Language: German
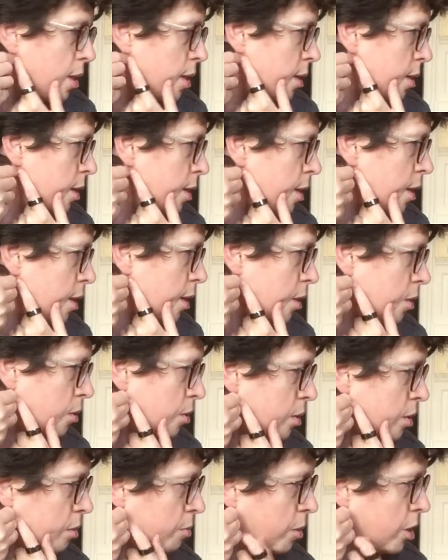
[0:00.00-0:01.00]
Hier
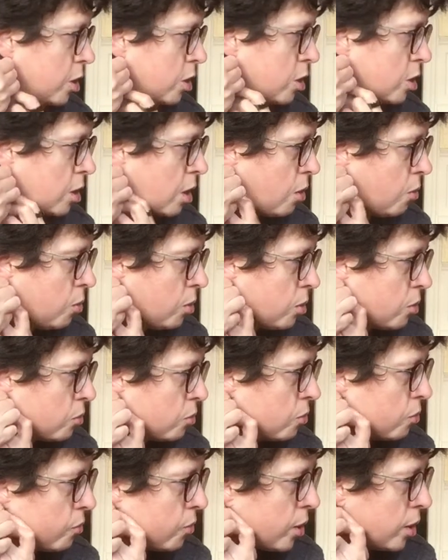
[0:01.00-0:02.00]
könnte man schauen,
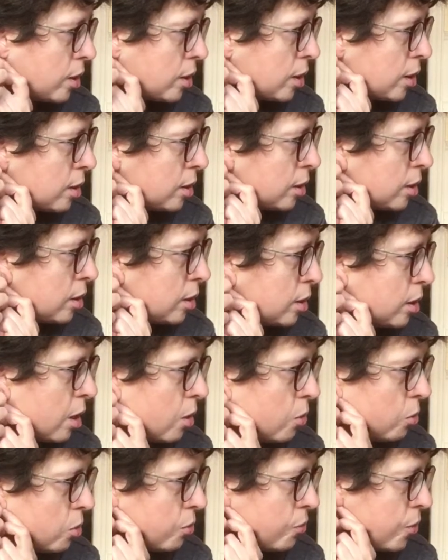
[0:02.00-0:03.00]
inwieweit kann ich die
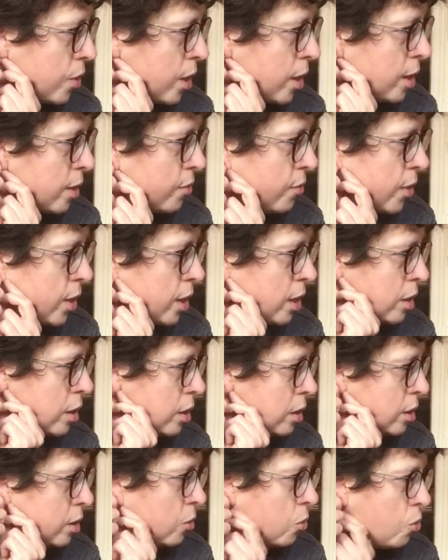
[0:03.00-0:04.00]

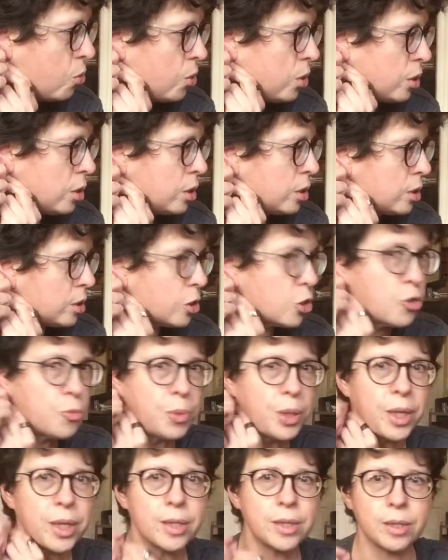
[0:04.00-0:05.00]
Hautfalte ohne
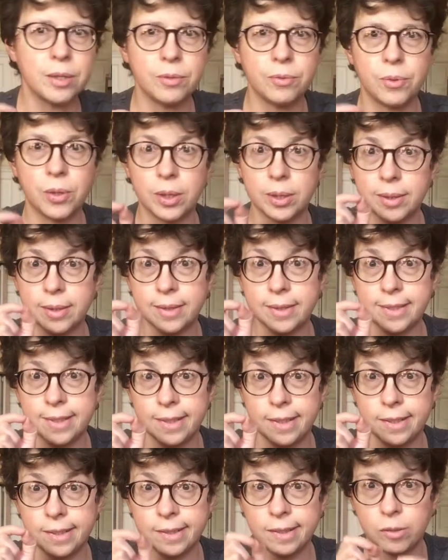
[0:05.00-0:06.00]
Schmerzen fahren. Ganz
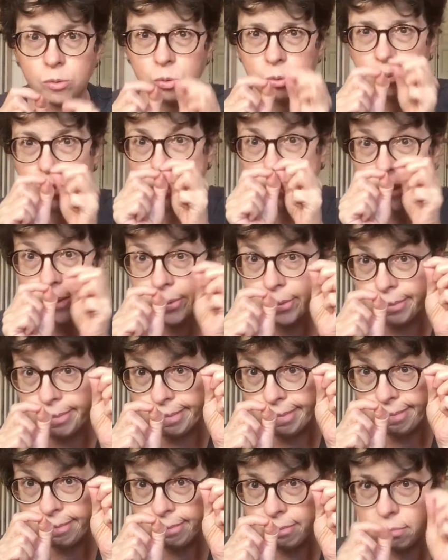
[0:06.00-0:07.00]
kleine Hautfalte, so ein
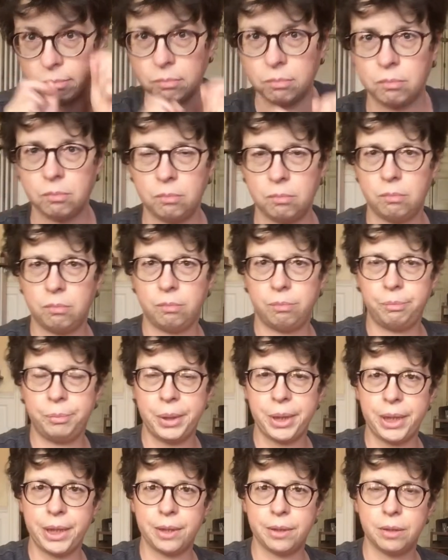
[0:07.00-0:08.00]

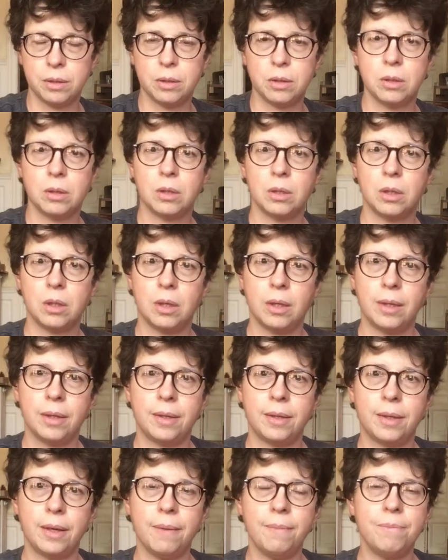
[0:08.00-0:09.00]
Mini.
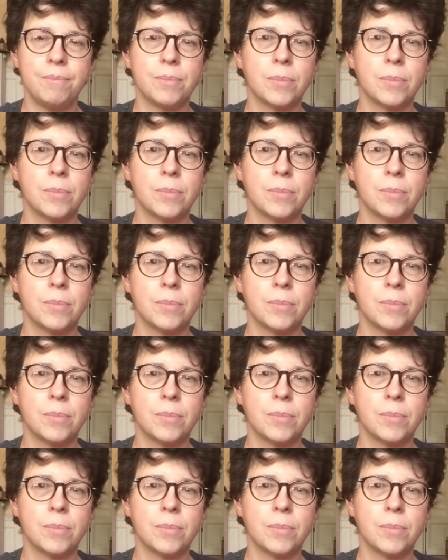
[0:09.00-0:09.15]
Ja,